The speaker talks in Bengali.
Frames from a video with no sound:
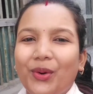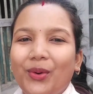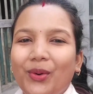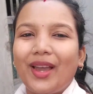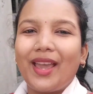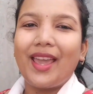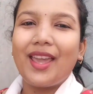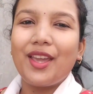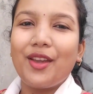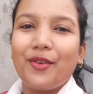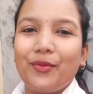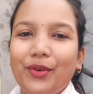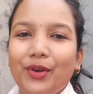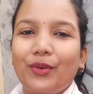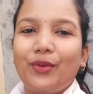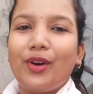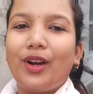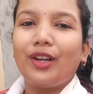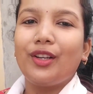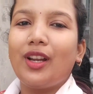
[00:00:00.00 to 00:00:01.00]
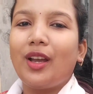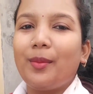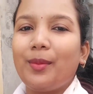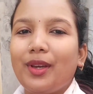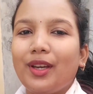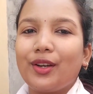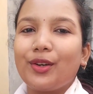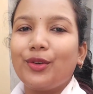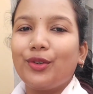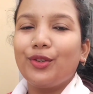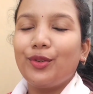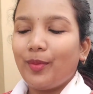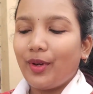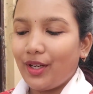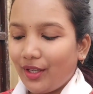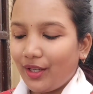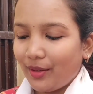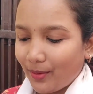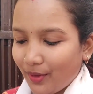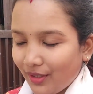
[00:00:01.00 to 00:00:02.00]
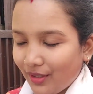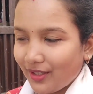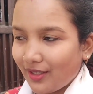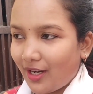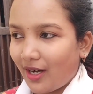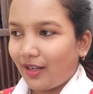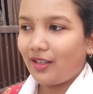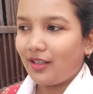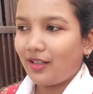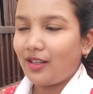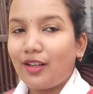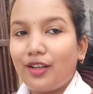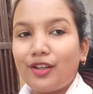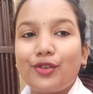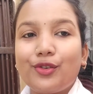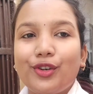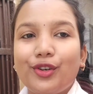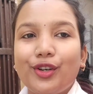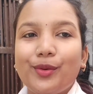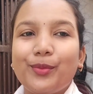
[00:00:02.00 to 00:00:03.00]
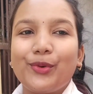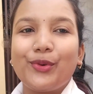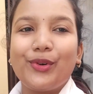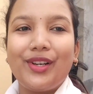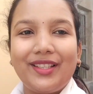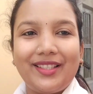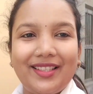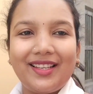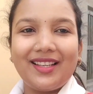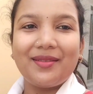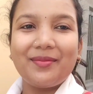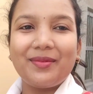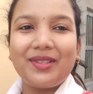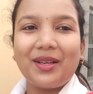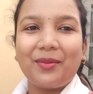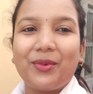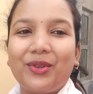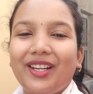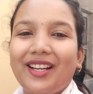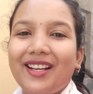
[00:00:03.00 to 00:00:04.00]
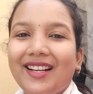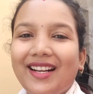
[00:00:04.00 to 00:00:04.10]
হে এভরিওয়ান আমি এখন বেরিয়ে পড়েছি রান্না টান্না করে পড়েছিলাম যেমনটা